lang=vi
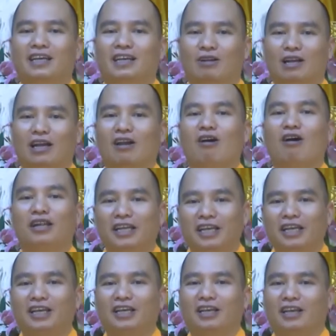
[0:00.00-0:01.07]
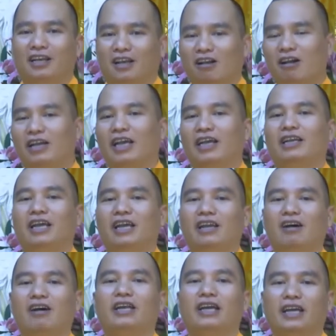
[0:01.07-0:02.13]
hoặc là con gì con nên đến
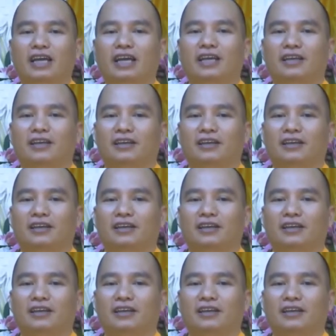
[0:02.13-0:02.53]
đó để